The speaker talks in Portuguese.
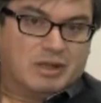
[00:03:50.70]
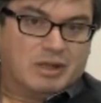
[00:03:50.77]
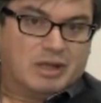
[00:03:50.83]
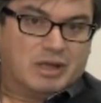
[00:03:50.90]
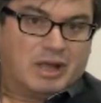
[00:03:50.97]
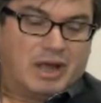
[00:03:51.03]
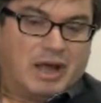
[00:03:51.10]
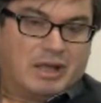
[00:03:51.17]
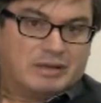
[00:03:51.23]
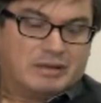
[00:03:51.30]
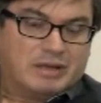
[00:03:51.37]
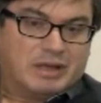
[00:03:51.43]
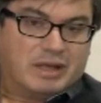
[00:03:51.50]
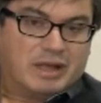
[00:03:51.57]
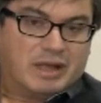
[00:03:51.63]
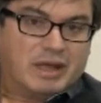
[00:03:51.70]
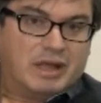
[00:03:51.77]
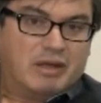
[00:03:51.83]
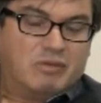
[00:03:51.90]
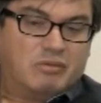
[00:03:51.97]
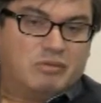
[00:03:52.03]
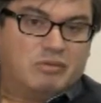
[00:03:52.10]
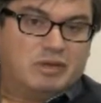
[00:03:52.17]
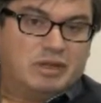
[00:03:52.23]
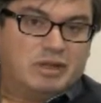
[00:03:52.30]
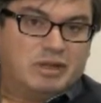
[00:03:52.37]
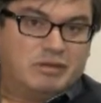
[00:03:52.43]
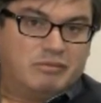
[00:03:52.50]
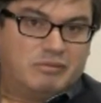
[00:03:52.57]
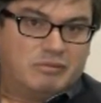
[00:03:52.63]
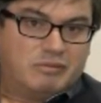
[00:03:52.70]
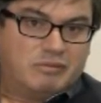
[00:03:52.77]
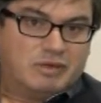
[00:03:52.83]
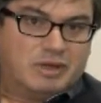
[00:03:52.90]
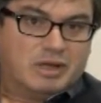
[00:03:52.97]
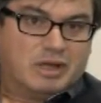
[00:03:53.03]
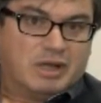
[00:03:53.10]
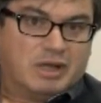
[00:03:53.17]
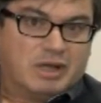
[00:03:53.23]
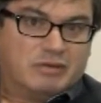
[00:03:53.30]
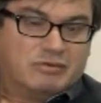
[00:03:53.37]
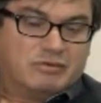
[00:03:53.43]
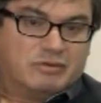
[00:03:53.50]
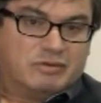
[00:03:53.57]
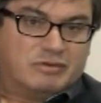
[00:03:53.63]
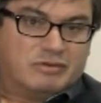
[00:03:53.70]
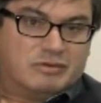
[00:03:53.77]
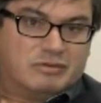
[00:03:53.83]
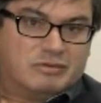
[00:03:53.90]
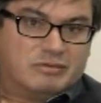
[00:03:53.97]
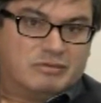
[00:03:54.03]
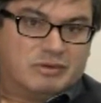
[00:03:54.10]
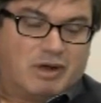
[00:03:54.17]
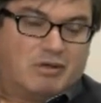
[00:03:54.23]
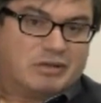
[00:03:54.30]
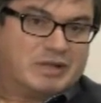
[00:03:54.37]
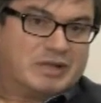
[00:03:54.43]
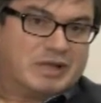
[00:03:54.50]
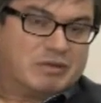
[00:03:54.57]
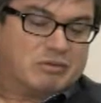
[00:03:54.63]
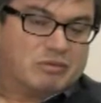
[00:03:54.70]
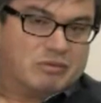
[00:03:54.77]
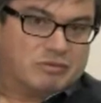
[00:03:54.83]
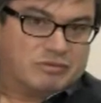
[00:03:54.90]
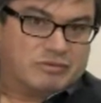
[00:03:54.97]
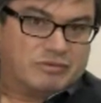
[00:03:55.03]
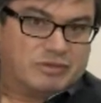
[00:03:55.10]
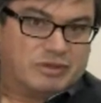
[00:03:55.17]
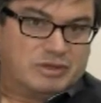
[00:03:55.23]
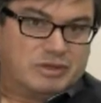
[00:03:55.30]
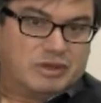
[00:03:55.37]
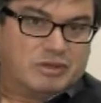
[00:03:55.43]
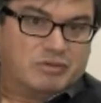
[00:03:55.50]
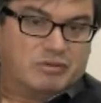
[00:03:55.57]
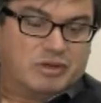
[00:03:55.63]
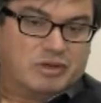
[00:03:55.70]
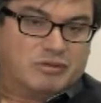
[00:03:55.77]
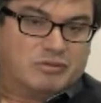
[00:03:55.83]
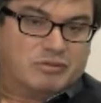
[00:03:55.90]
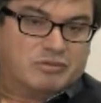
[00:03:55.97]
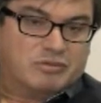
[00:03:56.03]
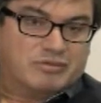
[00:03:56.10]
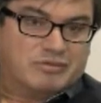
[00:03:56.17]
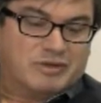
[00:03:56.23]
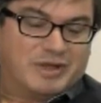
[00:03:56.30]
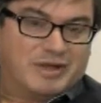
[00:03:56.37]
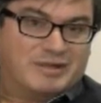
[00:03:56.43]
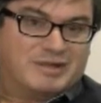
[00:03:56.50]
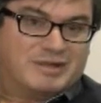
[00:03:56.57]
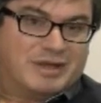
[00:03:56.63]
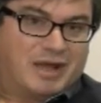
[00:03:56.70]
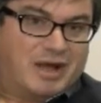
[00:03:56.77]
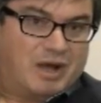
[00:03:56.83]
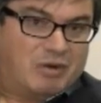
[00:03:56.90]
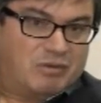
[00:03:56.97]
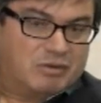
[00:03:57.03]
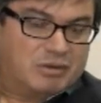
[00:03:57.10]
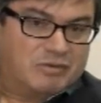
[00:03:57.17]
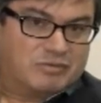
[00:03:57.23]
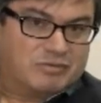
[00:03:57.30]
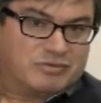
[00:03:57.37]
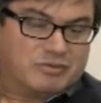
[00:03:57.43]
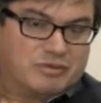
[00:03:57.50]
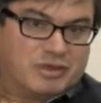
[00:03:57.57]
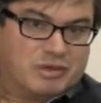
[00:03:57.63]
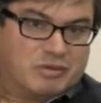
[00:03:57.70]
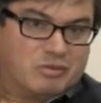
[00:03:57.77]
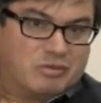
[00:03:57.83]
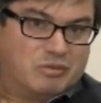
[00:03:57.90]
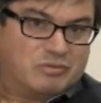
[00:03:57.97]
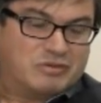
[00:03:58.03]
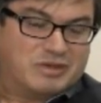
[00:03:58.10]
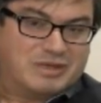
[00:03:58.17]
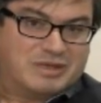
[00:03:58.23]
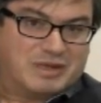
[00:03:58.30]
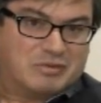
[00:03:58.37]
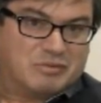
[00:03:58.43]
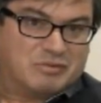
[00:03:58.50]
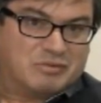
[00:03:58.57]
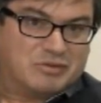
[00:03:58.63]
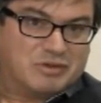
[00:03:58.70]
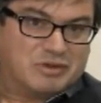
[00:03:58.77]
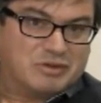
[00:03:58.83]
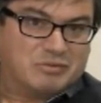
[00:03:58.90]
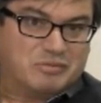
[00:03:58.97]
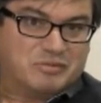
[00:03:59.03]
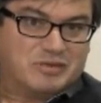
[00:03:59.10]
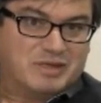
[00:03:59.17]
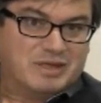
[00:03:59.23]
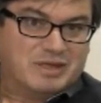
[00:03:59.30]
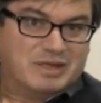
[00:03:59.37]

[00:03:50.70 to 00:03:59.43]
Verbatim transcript: é, até o nível é, de, de alta tecnologia, o nível gerencial, o nível de CEUs, de executivos.